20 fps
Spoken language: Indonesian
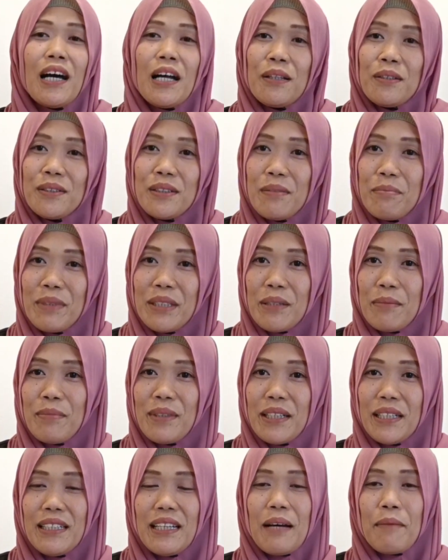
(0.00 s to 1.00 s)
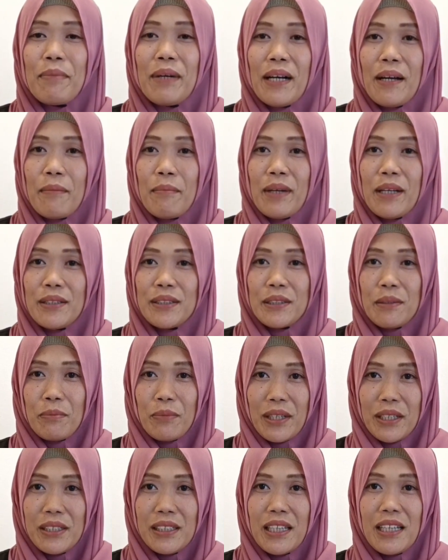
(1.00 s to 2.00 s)
Halo teman-teman, apa kabar
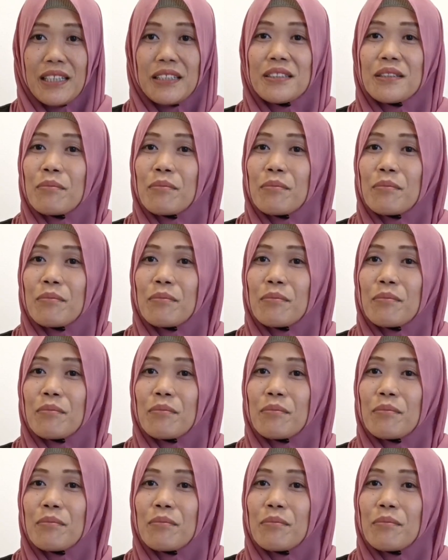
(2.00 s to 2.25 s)
semuanya?